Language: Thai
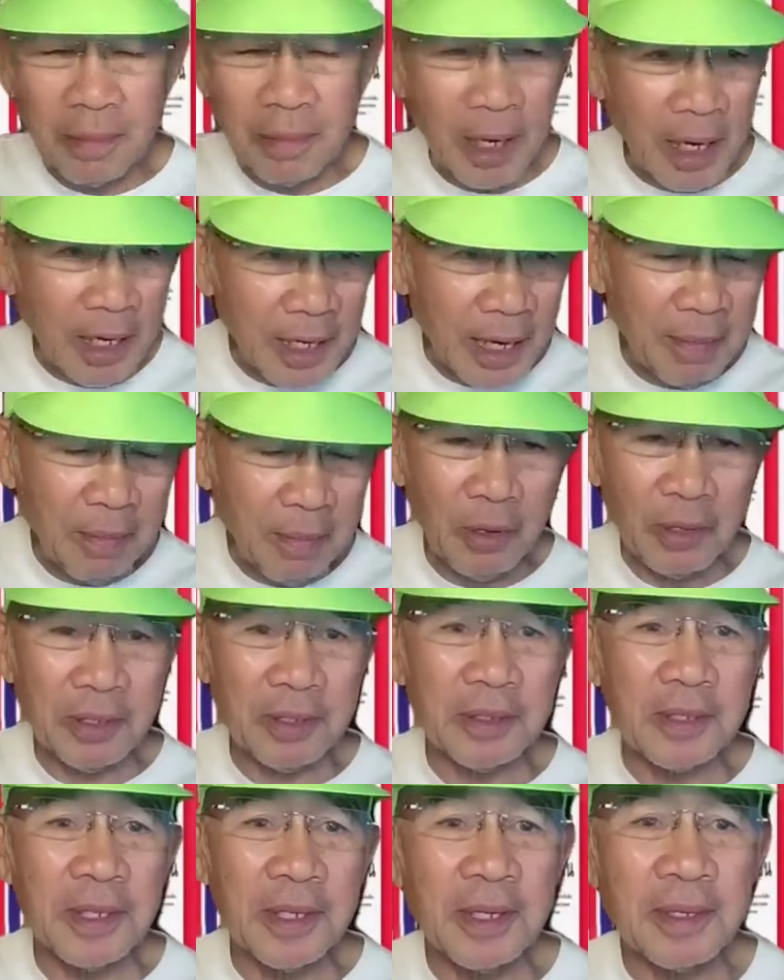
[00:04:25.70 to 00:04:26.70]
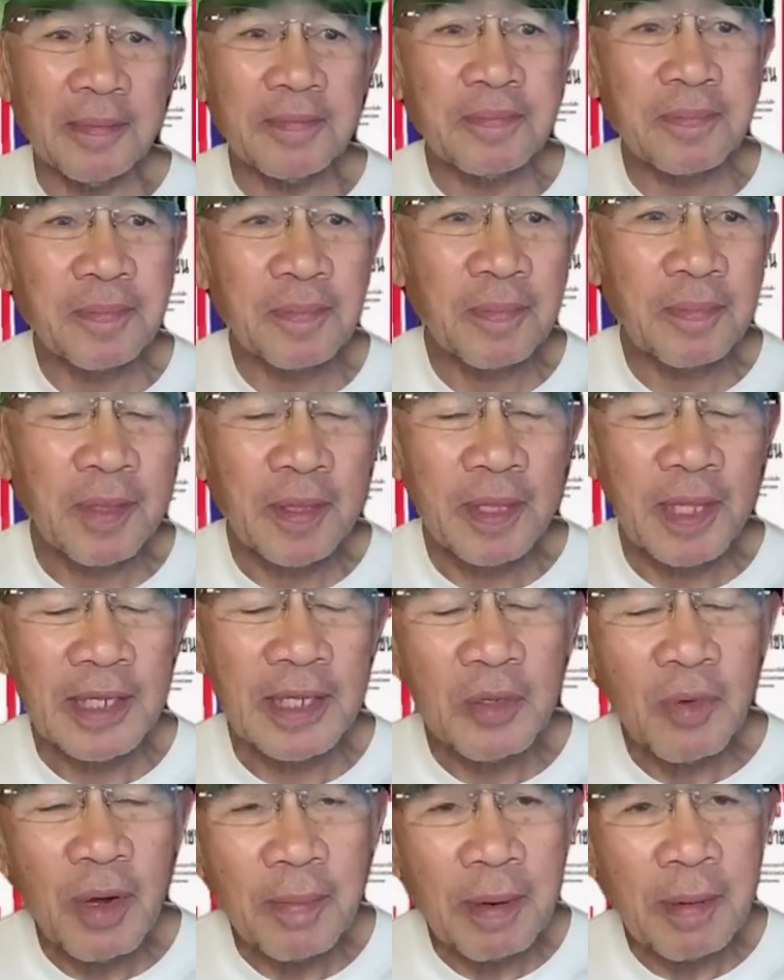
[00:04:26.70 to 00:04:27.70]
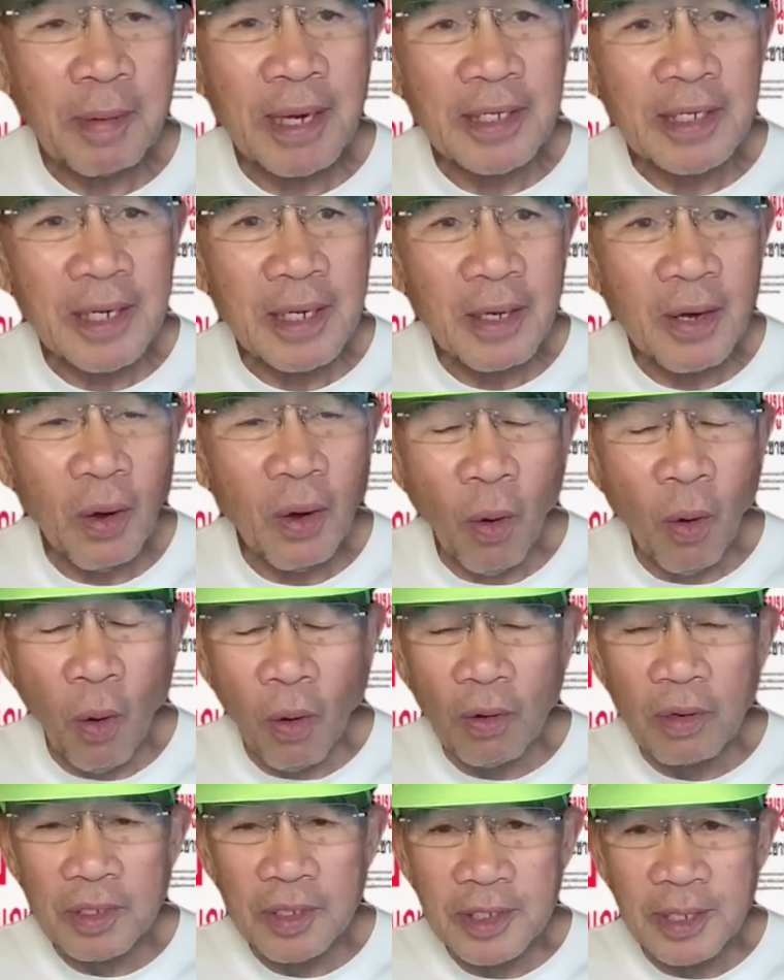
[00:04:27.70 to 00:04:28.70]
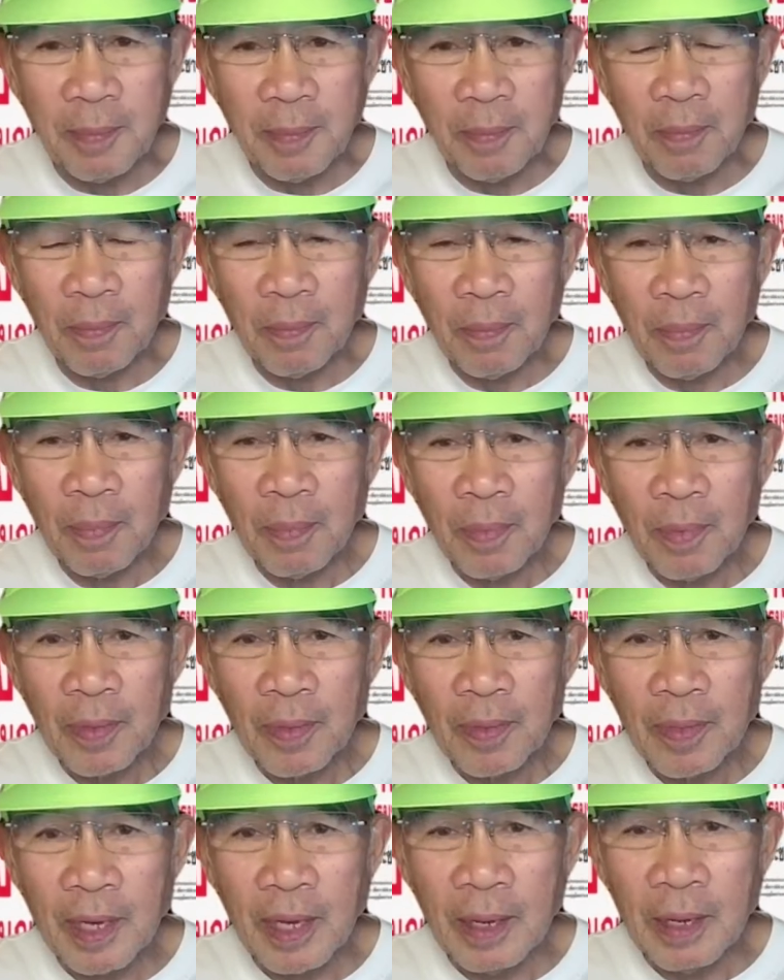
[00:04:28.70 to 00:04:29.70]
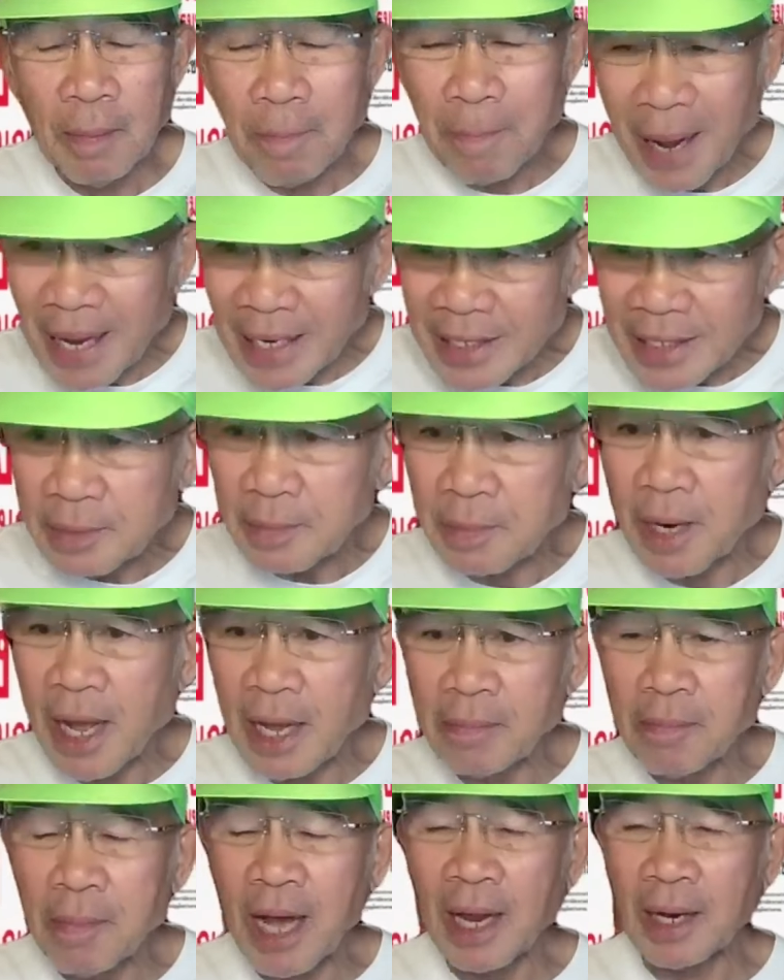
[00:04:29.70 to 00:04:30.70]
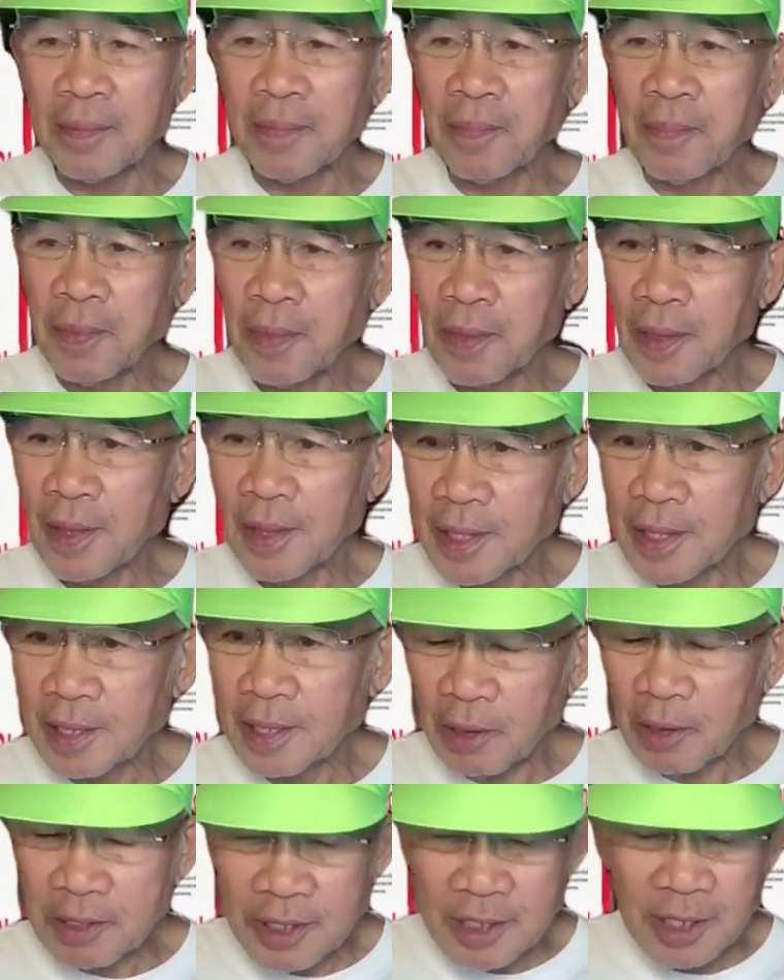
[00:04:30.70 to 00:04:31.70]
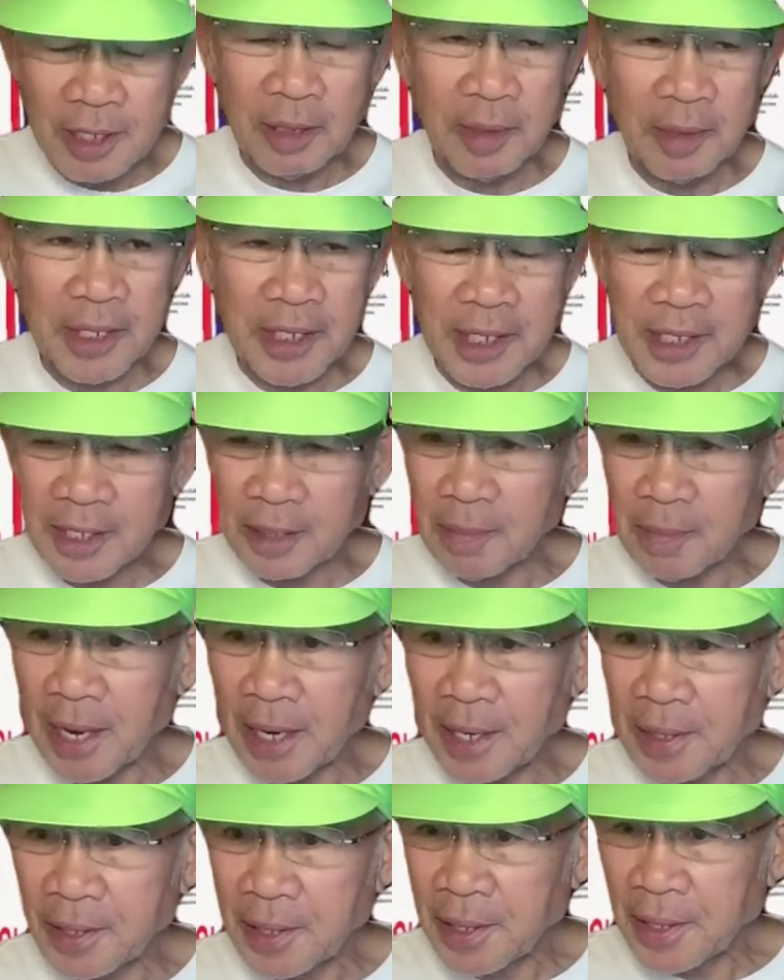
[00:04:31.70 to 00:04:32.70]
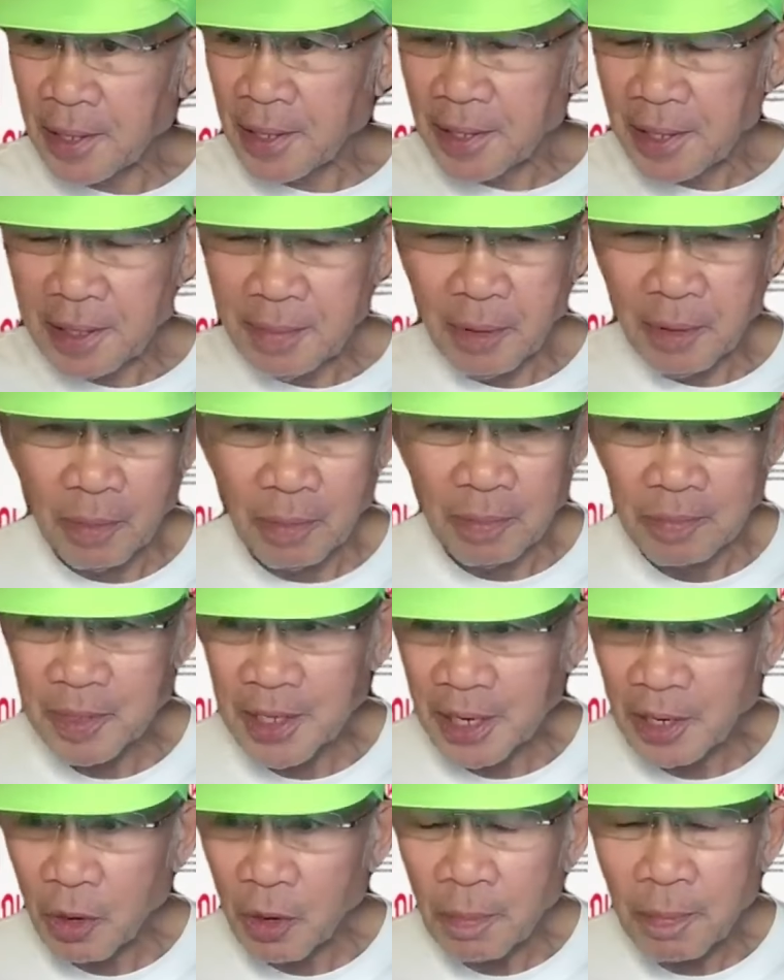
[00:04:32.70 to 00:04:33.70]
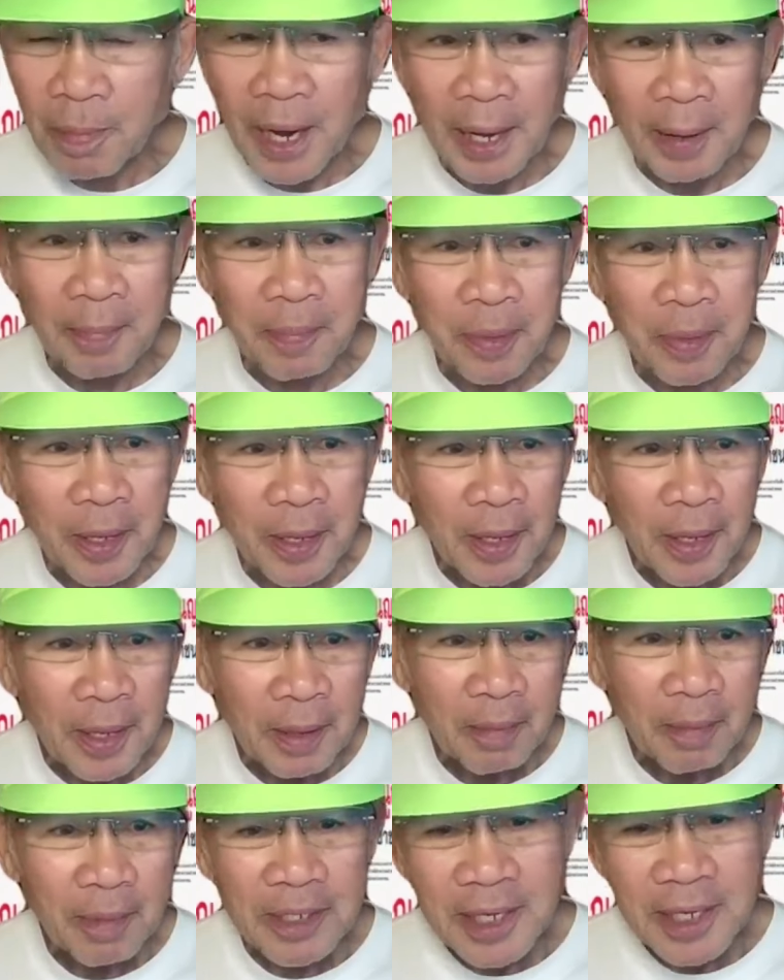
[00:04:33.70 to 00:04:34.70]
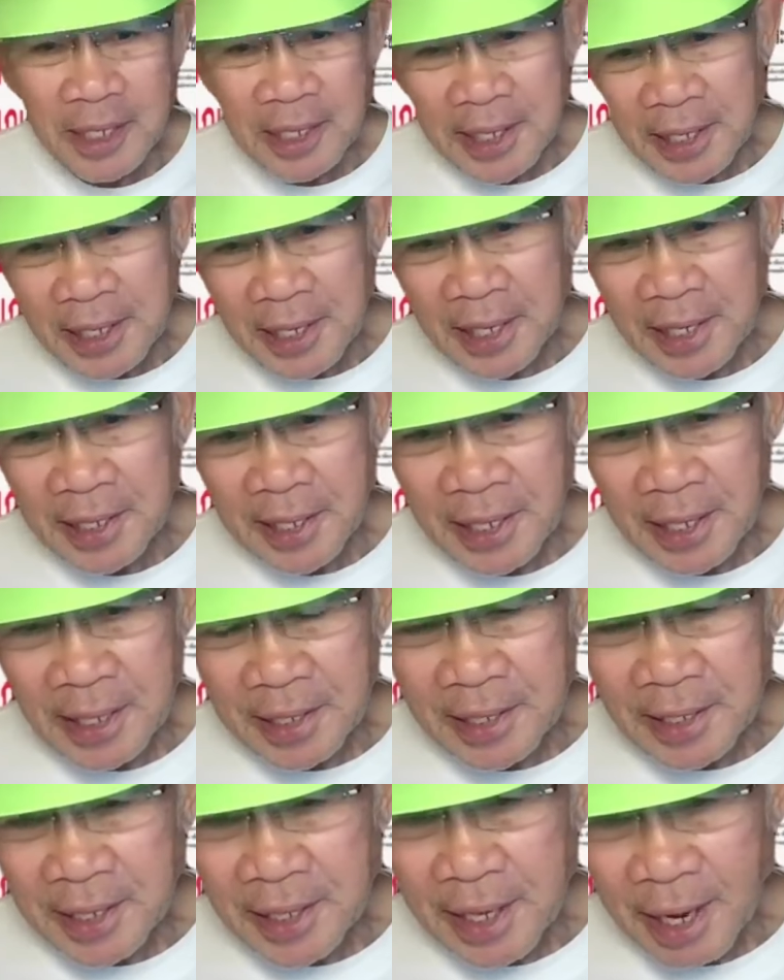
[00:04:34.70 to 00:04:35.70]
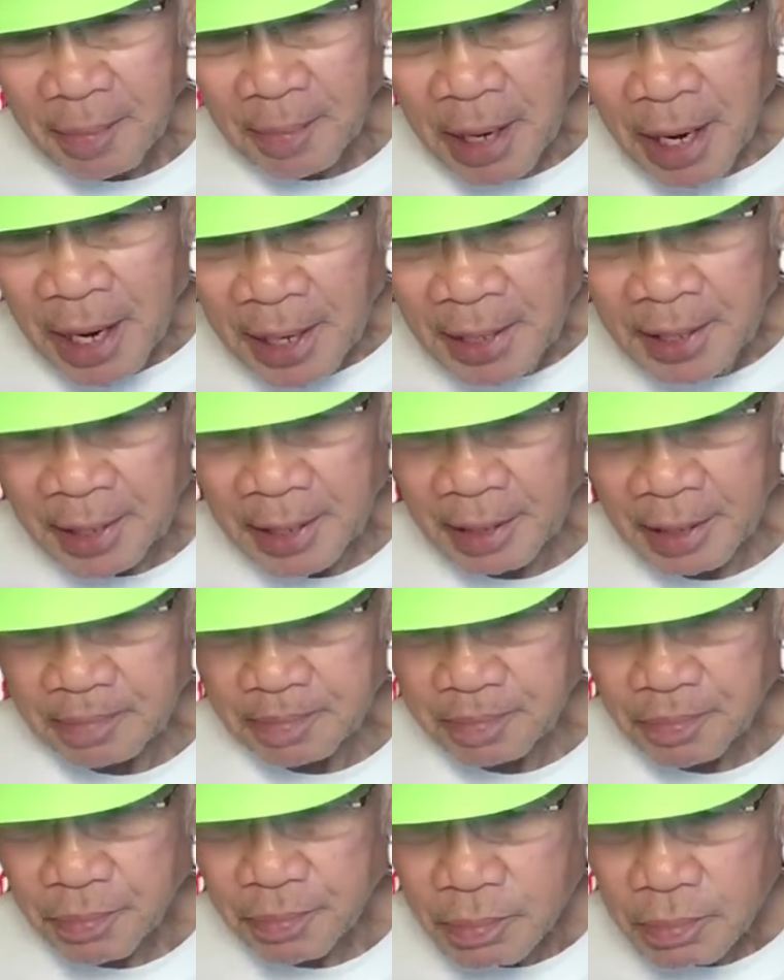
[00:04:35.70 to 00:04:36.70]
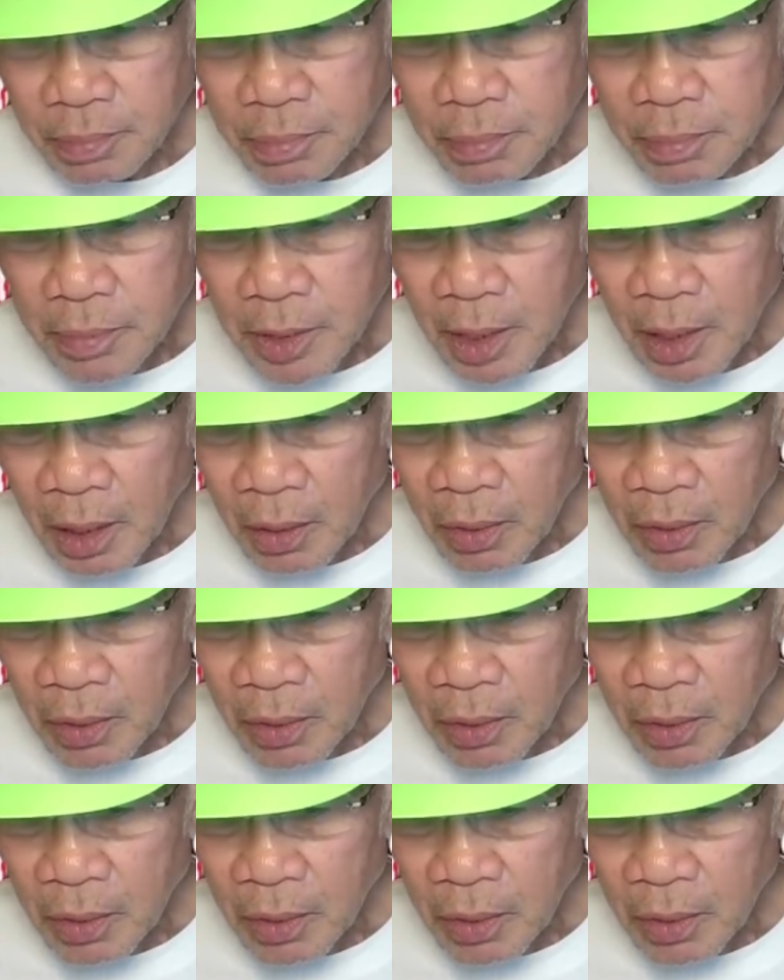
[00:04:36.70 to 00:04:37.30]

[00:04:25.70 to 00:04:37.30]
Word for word: เบิกได้หมดนะตีสว่าประมาณสักหกสิบถึง 80 ล้านบาท เฉพาะสื่อประชาสัมพันธ์ที่ผมใช้งบไป บริษัทคิดแอนคินที่ทำให้เนี่ยเขา